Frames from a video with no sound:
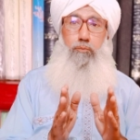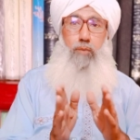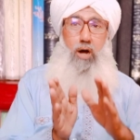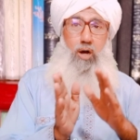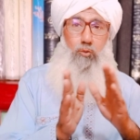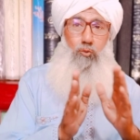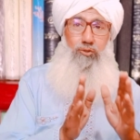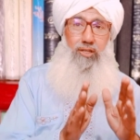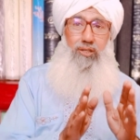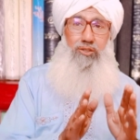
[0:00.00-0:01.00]
माँ को
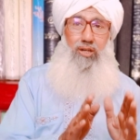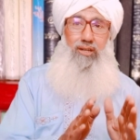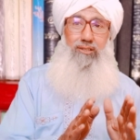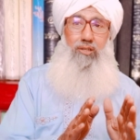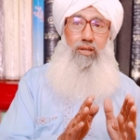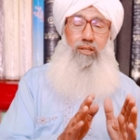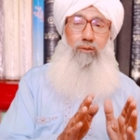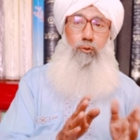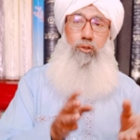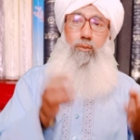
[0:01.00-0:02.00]
ये हिदायत है
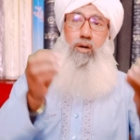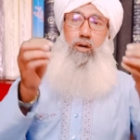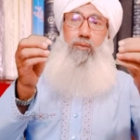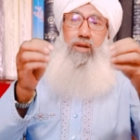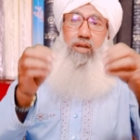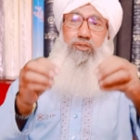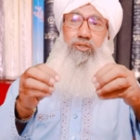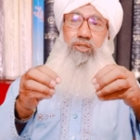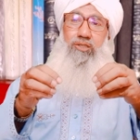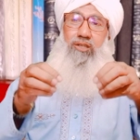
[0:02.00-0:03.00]
कि वो तमाम ऐसी
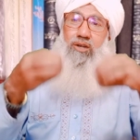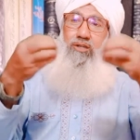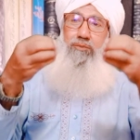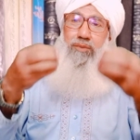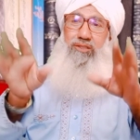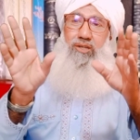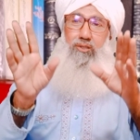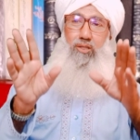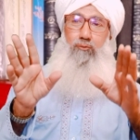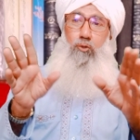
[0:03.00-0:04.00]
चीज़ें खानी बंद कर दे